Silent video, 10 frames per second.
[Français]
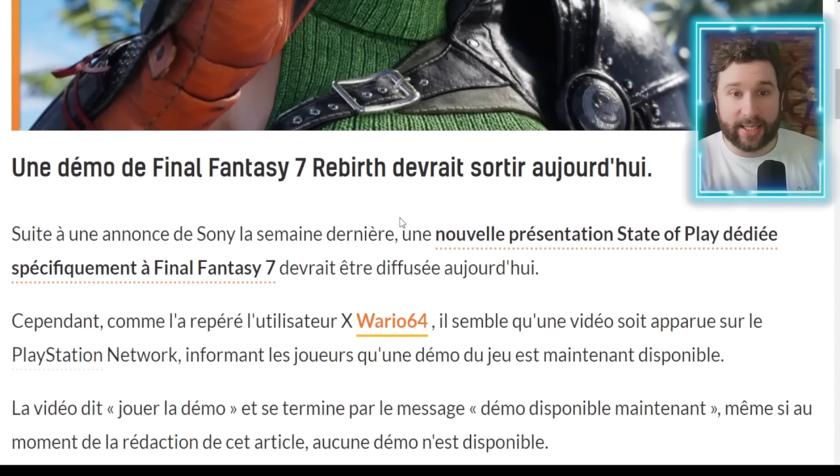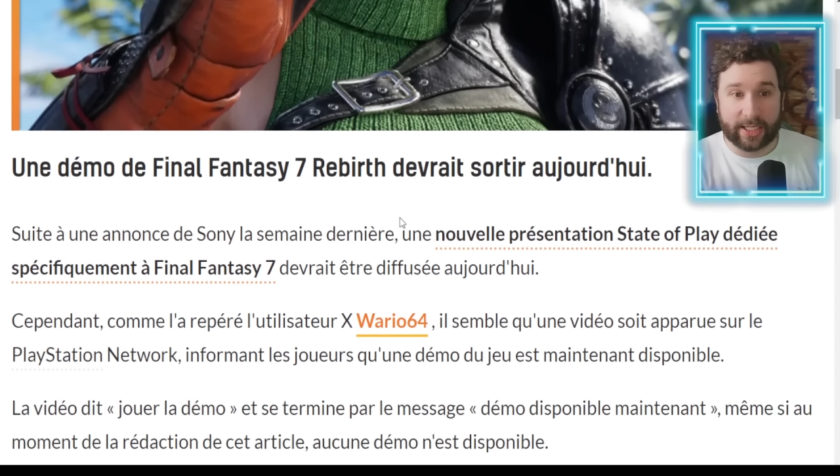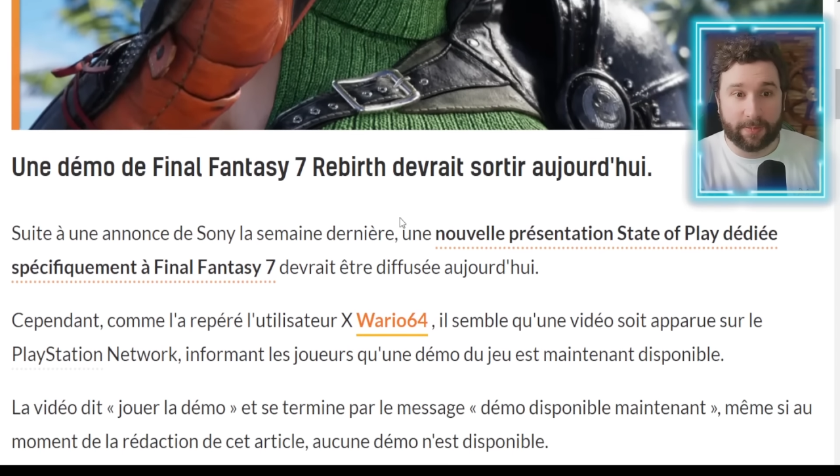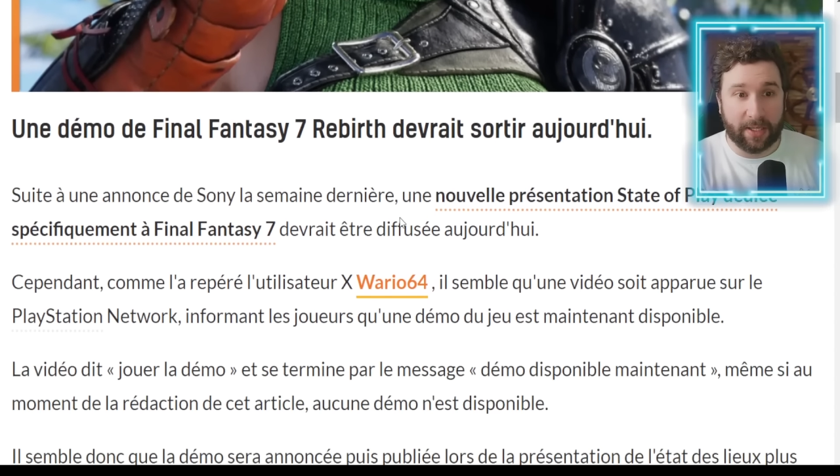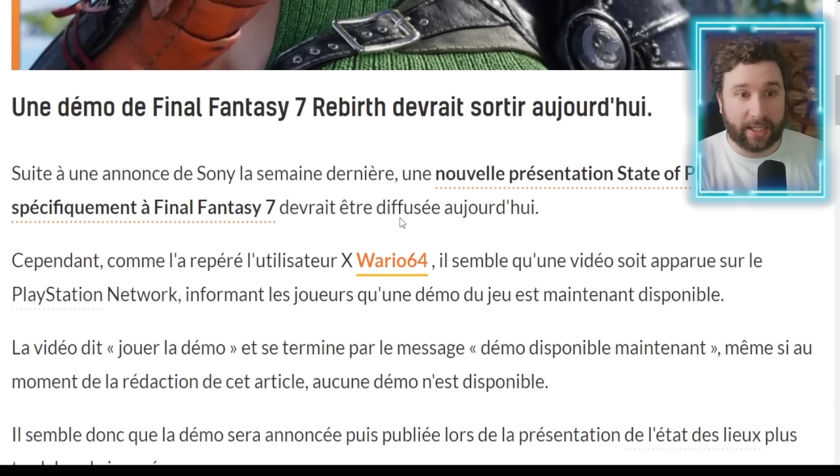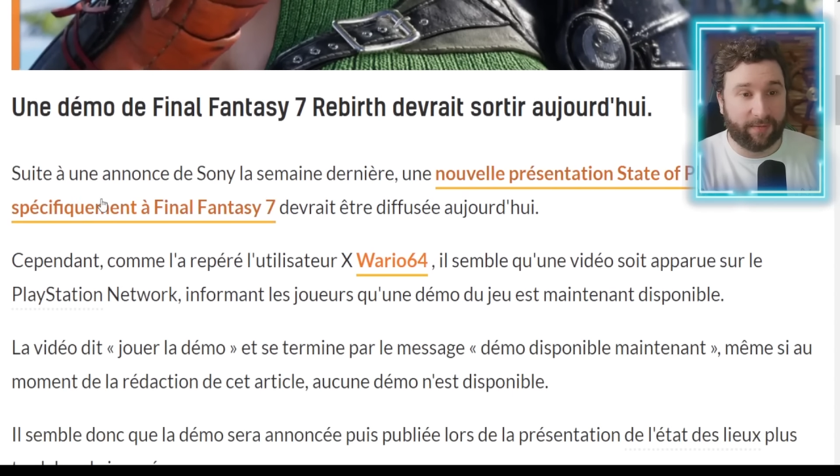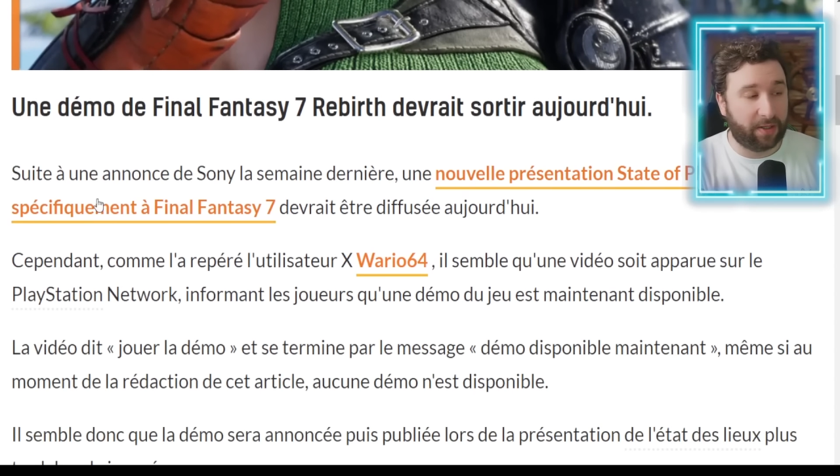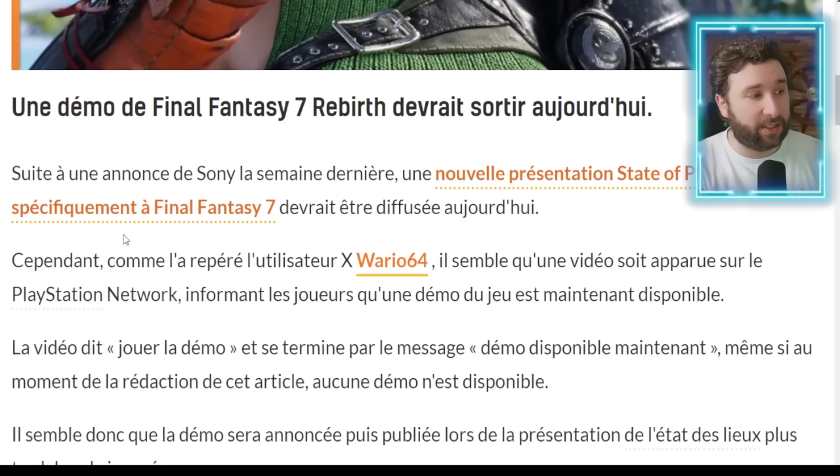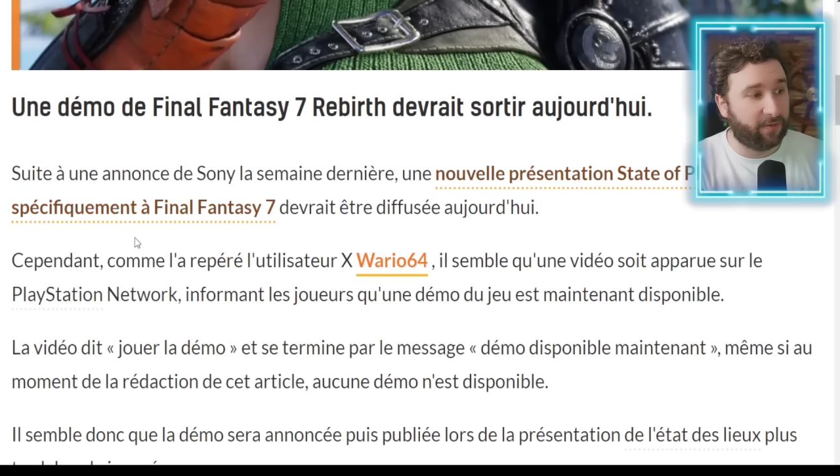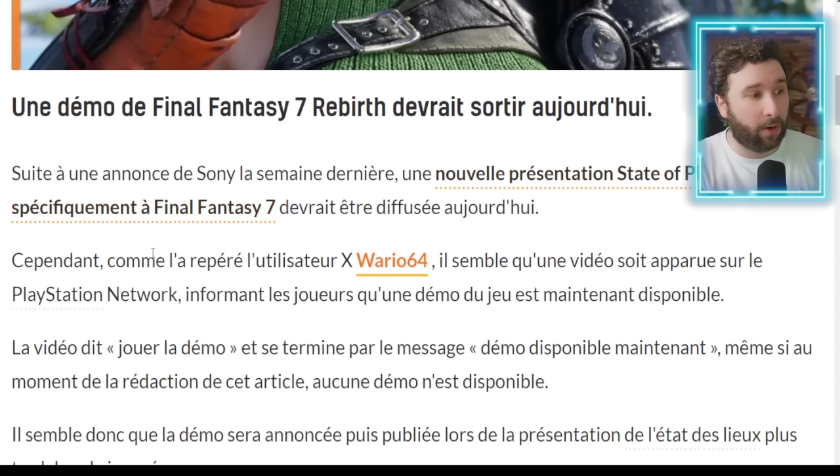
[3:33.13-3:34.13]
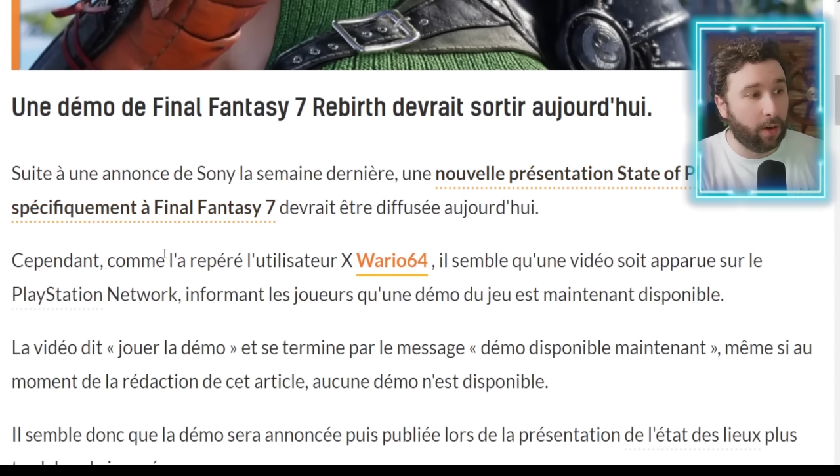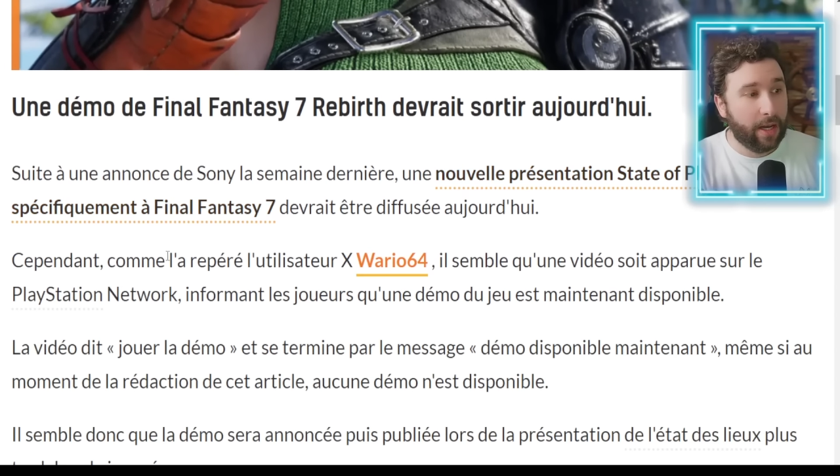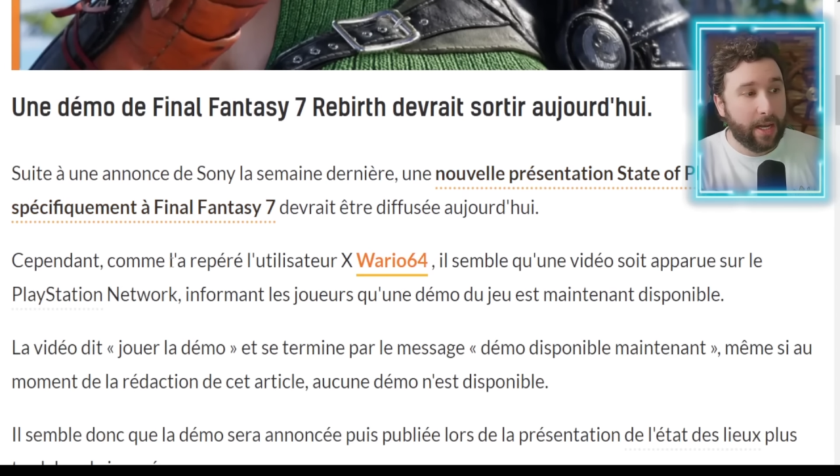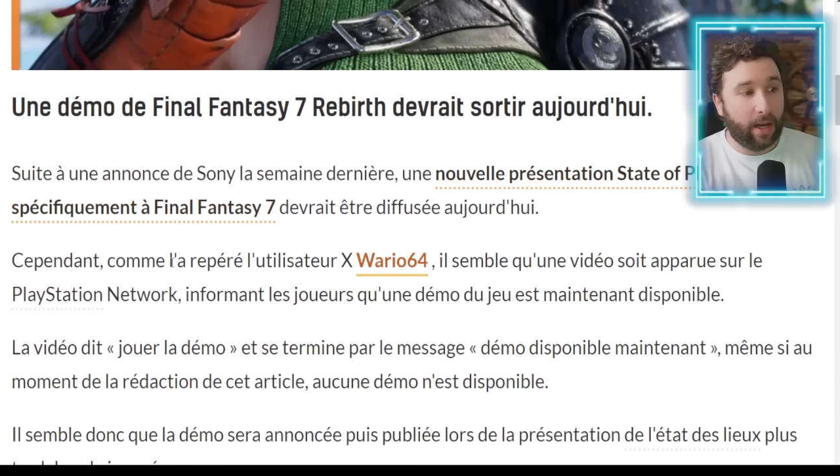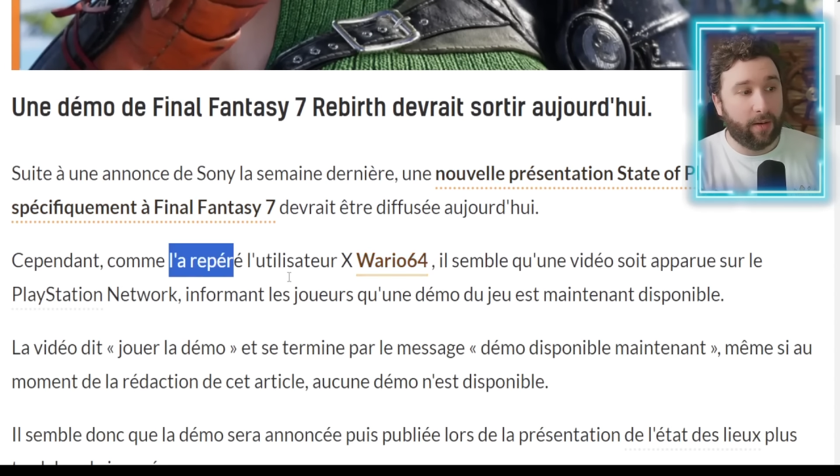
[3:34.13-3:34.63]
qui explique effectivement
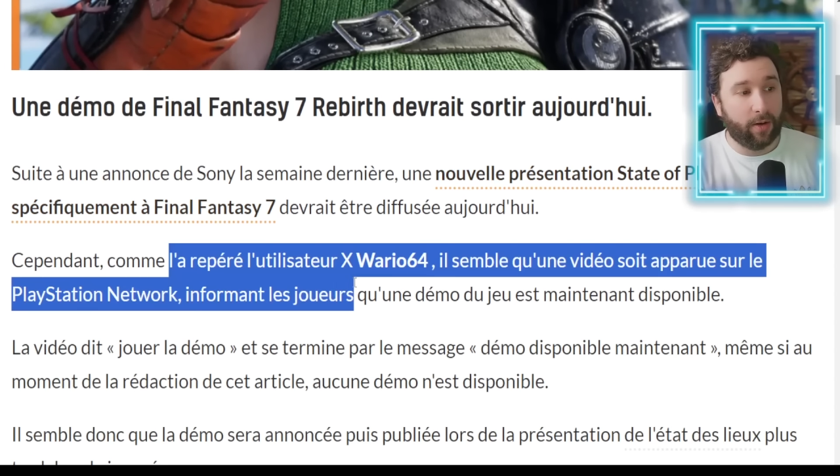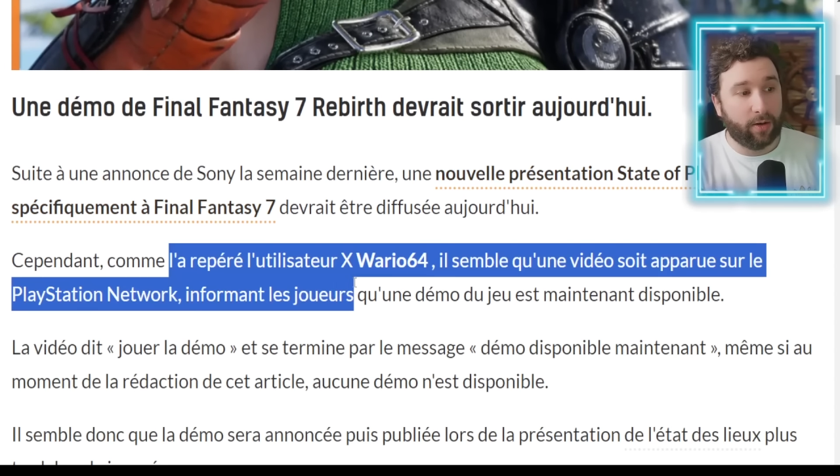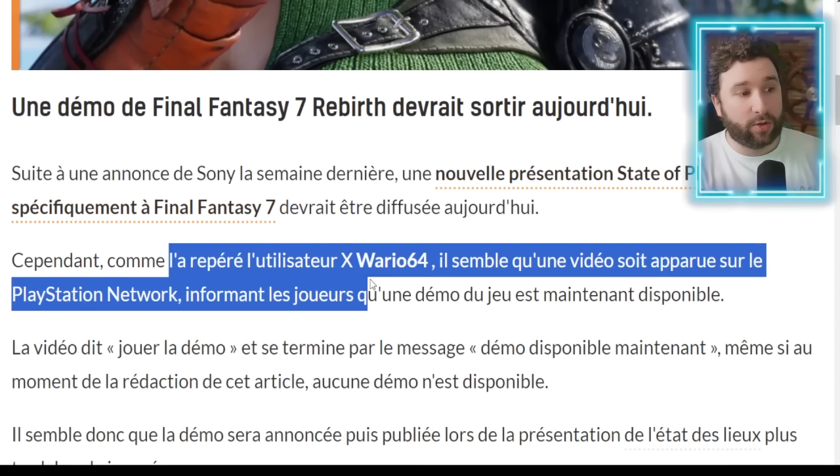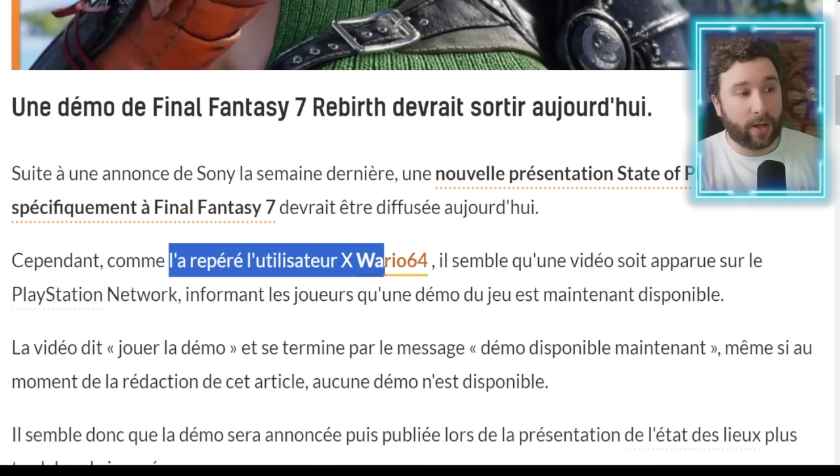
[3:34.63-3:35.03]
euh,